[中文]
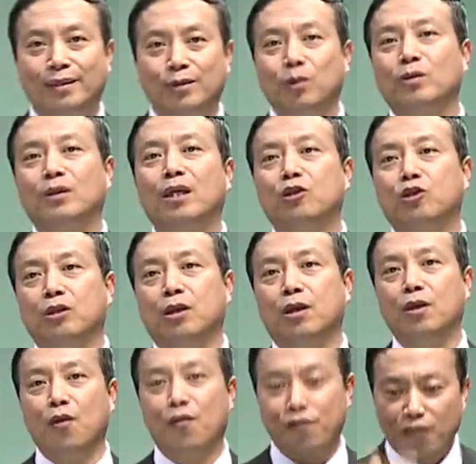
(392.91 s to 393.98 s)
用的是
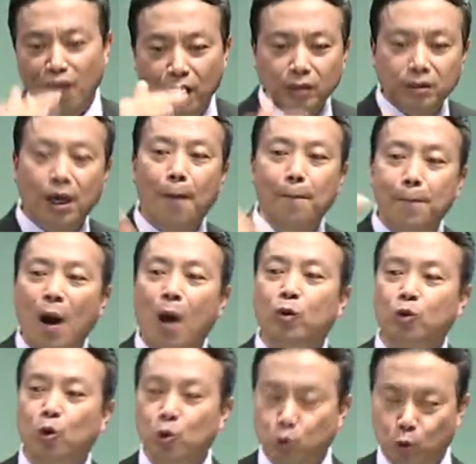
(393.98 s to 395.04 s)
风险报
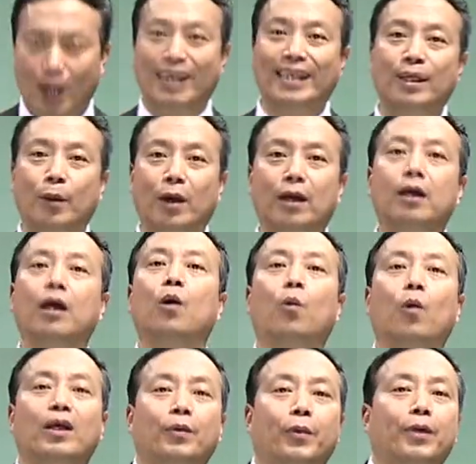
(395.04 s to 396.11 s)
酬转移观，和
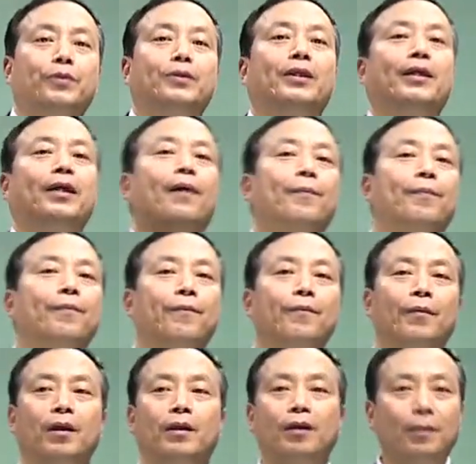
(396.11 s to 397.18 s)
国际会计准则一样。
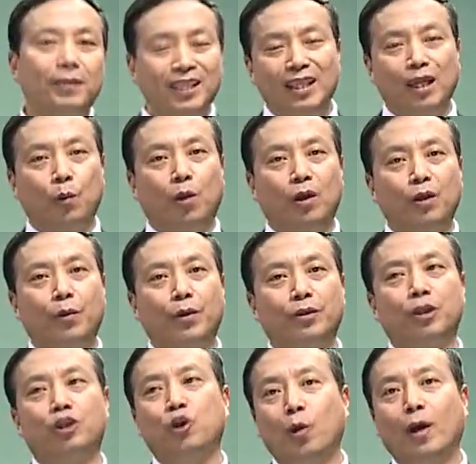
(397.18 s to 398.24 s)
那么现在国际会计
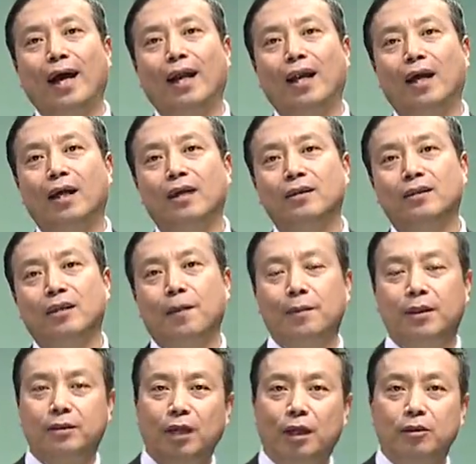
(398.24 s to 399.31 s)
准则修改了，那
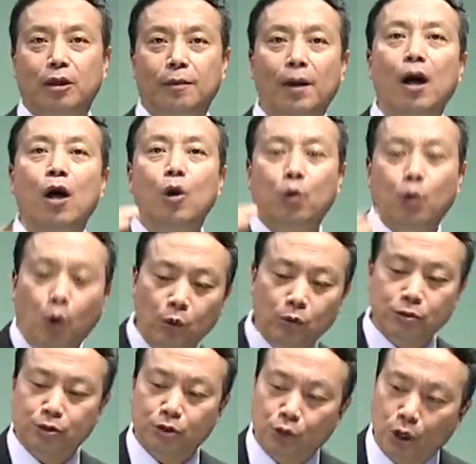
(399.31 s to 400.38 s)
么叫做什么？
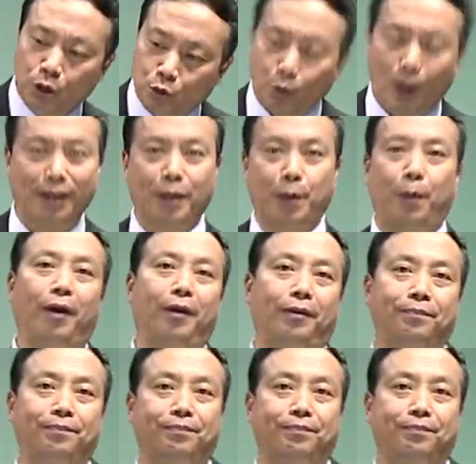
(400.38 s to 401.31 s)
控制权转移观了。